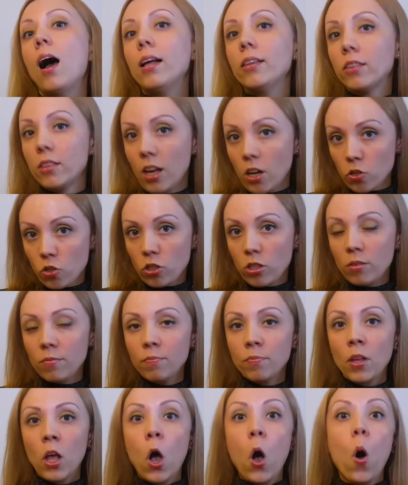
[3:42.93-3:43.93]

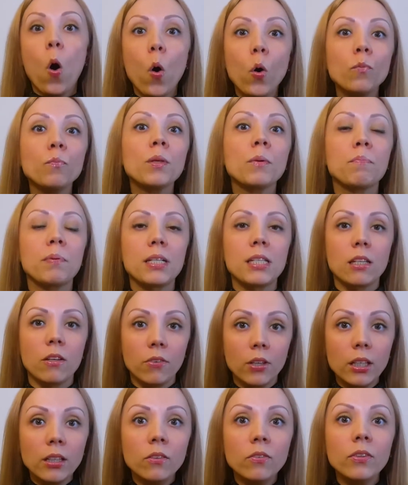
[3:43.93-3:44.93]
Однажды он мне
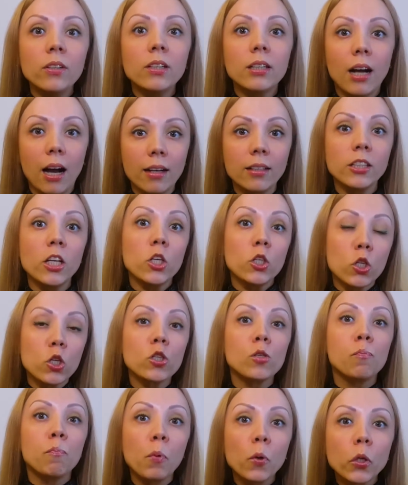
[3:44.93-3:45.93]
посоветовал, как
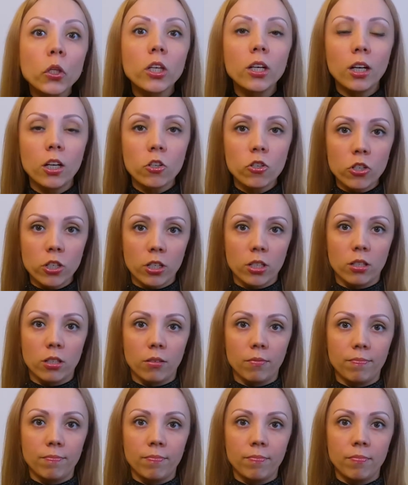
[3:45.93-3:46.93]
найти спутника
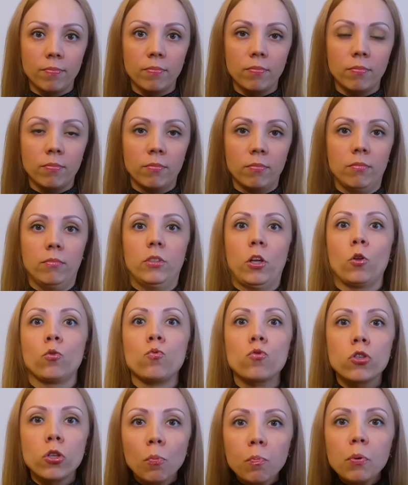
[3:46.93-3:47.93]
жизни. Да
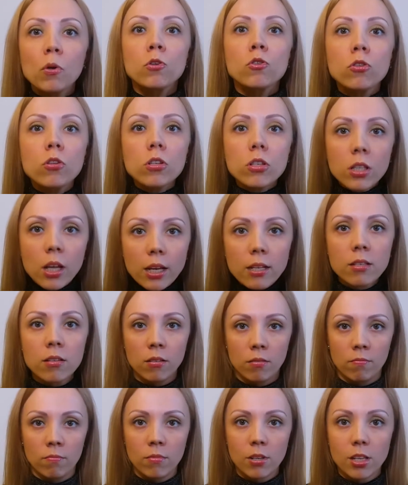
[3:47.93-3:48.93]
нужно просто
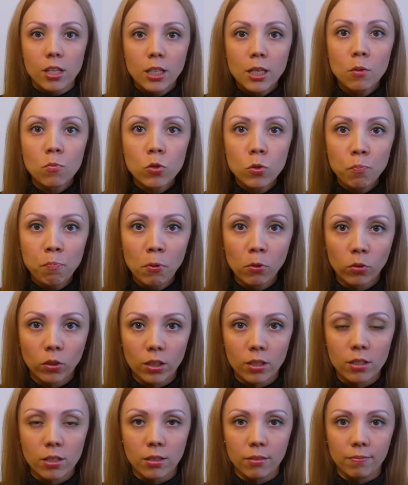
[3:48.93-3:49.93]
знать, с кем
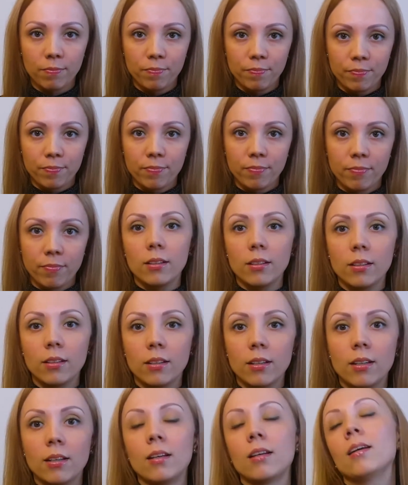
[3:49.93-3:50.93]
спутаться.
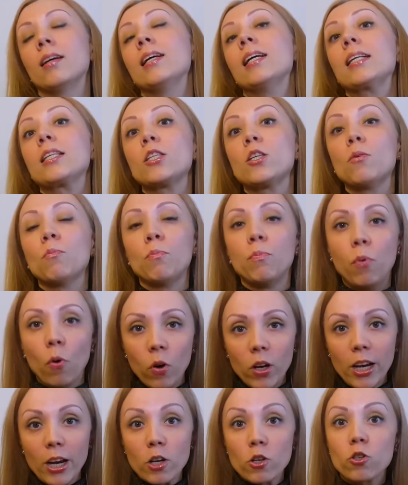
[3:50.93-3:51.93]
Тем
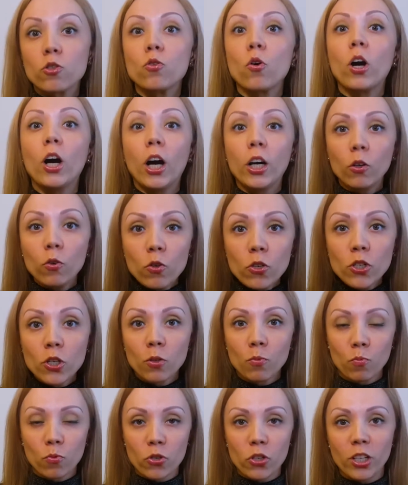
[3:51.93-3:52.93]
более, что
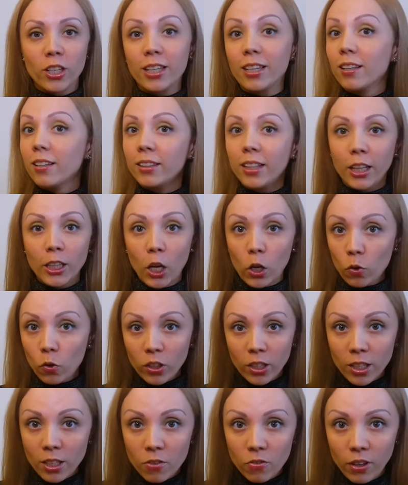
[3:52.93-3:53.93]
хорошие мужики на
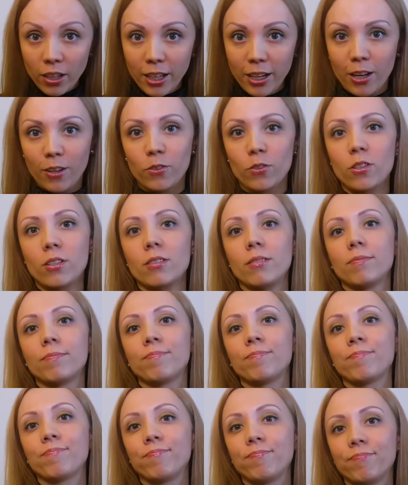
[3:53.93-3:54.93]
дороге не валяются.
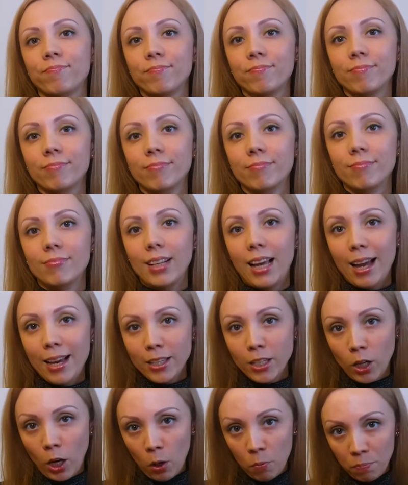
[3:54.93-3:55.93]

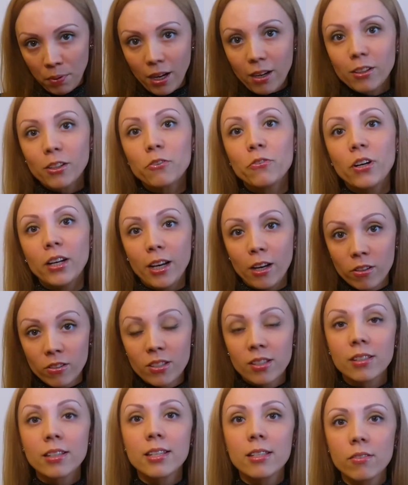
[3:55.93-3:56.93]
Они, как правило,
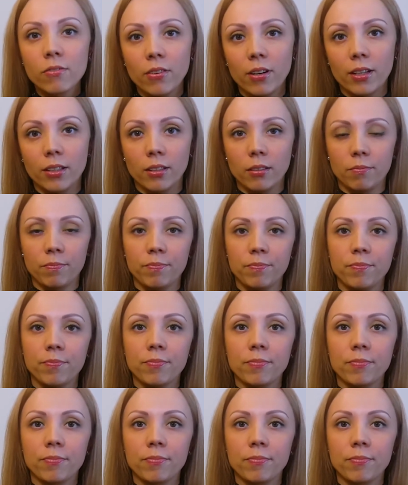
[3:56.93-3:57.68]
валяются на диване.